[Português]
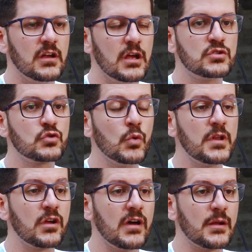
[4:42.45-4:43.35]
Eu
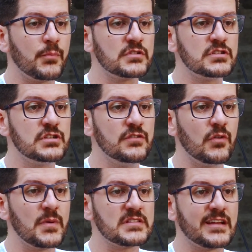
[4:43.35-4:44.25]
descobri que eu era positivo,
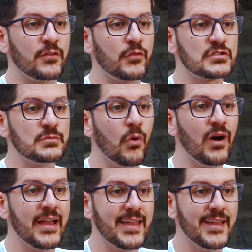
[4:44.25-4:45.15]
eu pensei que eu fosse
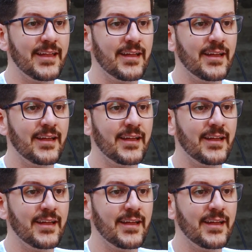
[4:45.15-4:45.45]
morrer